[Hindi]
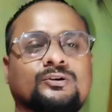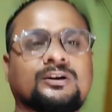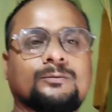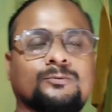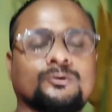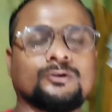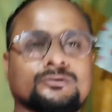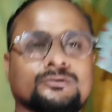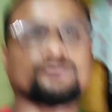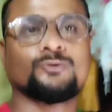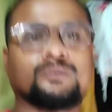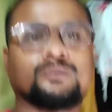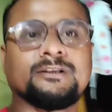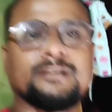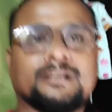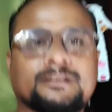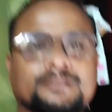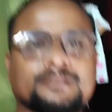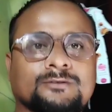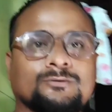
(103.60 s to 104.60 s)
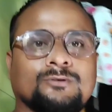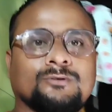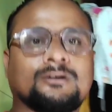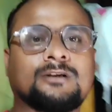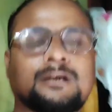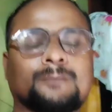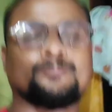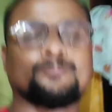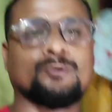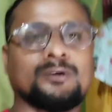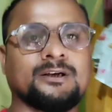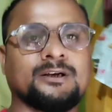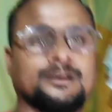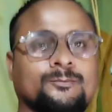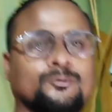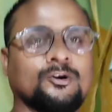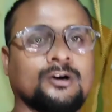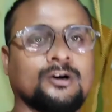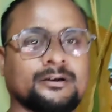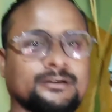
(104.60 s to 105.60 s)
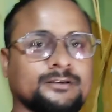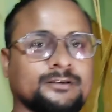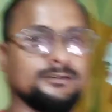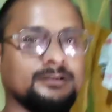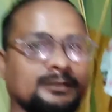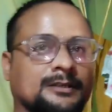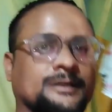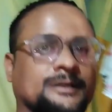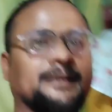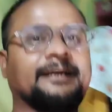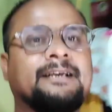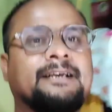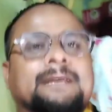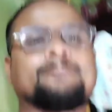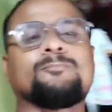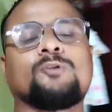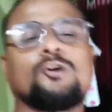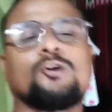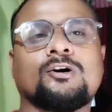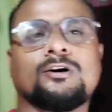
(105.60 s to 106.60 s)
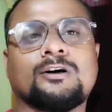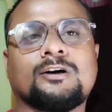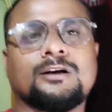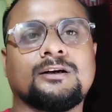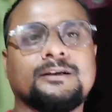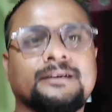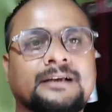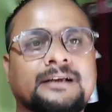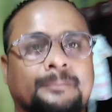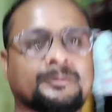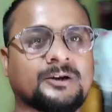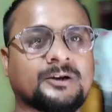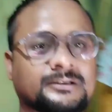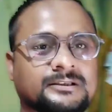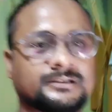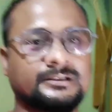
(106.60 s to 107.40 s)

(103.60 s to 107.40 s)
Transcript: में थोड़ा बहुत शूटिंग कर सकूँ और आप लोग के लिए ब्लॉग एनी टाइम ब्लॉग और आपका